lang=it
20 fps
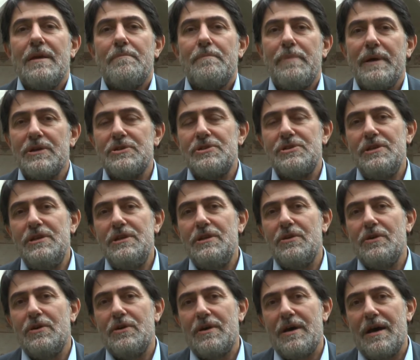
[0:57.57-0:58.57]

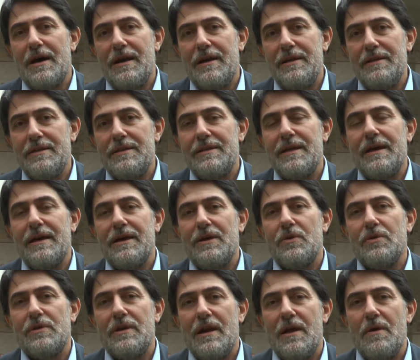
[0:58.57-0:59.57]
persino
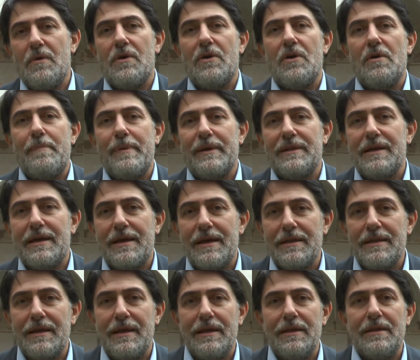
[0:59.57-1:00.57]
all'interno dell'Europa
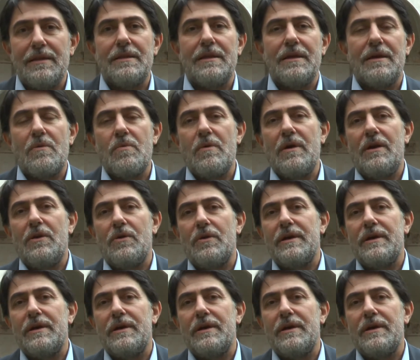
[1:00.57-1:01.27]
decadente, quello